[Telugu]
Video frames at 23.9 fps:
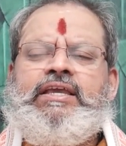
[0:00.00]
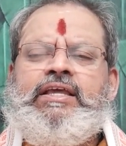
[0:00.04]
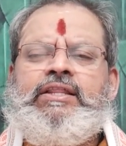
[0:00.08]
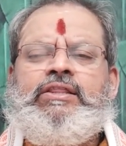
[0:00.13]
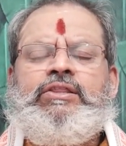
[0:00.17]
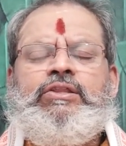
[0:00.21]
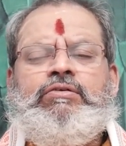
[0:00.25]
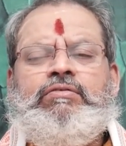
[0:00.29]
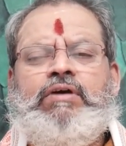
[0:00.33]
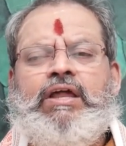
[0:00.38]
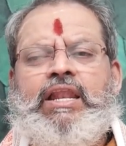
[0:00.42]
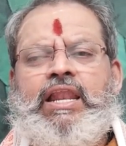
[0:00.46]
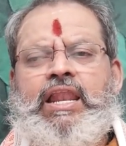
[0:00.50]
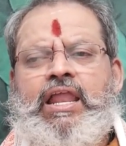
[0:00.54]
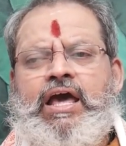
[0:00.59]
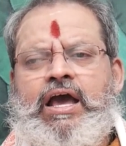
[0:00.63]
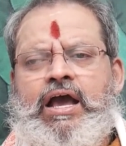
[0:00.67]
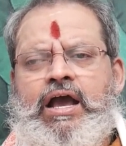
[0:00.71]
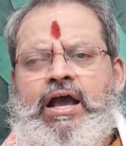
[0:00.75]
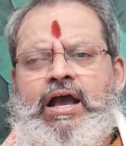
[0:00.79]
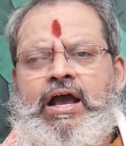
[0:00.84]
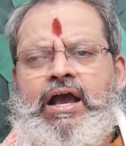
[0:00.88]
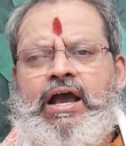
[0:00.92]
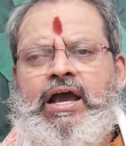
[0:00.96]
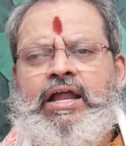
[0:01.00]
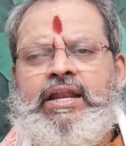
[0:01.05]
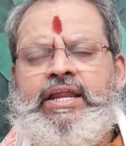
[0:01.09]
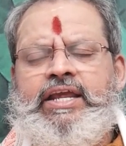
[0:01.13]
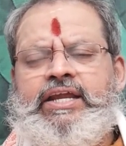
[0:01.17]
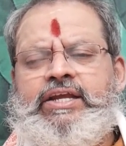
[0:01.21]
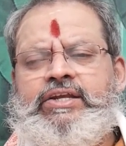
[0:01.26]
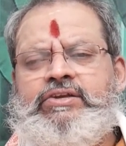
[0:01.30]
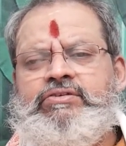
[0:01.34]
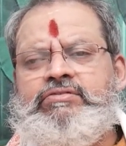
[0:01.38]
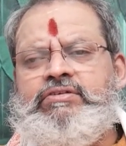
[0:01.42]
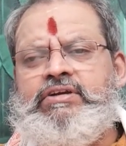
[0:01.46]
ఎందువల్ల
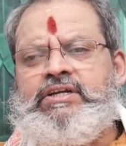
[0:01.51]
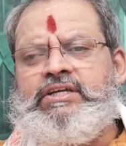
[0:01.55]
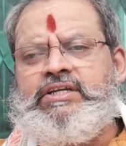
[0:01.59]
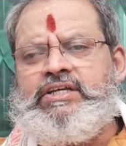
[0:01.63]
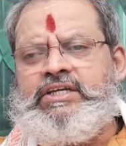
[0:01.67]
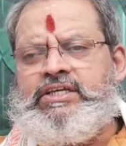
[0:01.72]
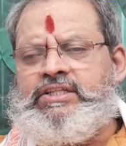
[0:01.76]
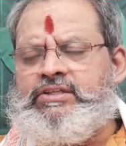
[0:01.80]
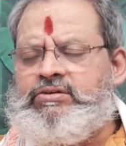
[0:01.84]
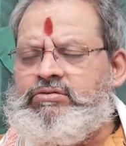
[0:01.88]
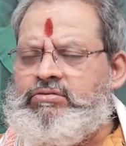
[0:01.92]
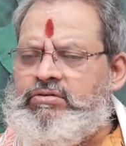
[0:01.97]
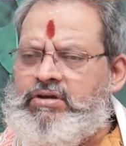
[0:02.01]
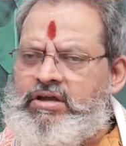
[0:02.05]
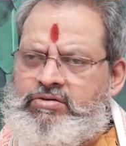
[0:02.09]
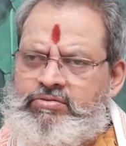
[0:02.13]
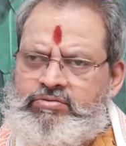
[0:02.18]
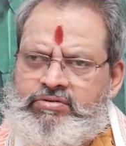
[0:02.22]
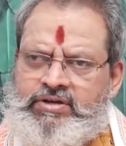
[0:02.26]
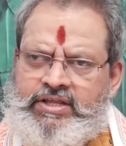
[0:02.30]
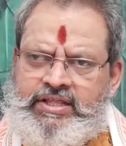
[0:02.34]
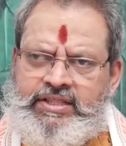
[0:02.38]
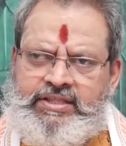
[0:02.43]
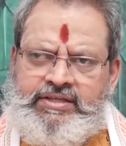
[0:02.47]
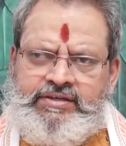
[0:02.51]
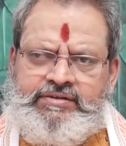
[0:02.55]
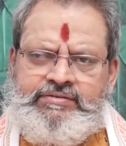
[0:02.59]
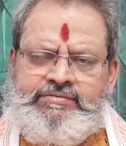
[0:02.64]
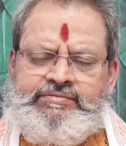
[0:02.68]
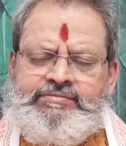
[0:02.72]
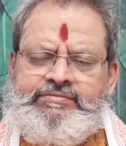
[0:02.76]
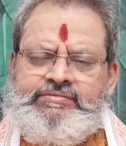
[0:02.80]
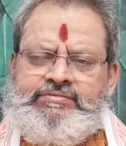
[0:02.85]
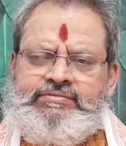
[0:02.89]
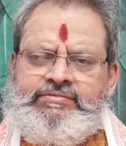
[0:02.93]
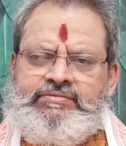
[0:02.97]
అనేటువంటి ఇది కూడా ఉన్నది
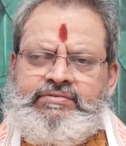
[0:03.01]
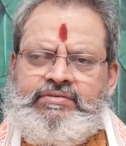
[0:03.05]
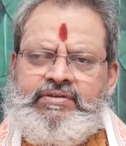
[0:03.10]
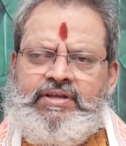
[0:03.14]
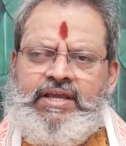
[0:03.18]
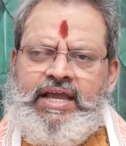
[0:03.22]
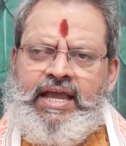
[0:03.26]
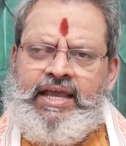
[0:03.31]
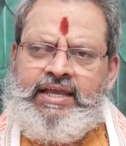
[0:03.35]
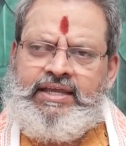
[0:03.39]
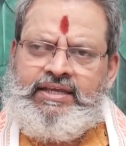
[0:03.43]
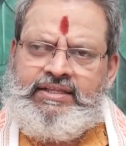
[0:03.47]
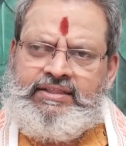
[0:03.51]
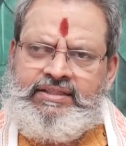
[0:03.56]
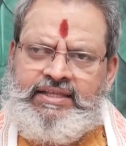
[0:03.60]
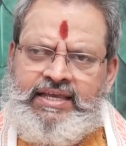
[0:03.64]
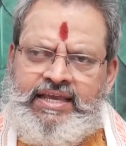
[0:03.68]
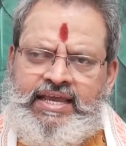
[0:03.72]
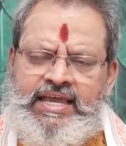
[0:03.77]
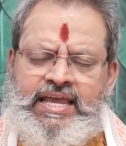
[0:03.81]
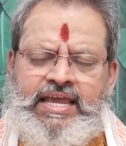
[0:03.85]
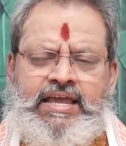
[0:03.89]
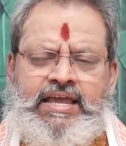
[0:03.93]
అయితే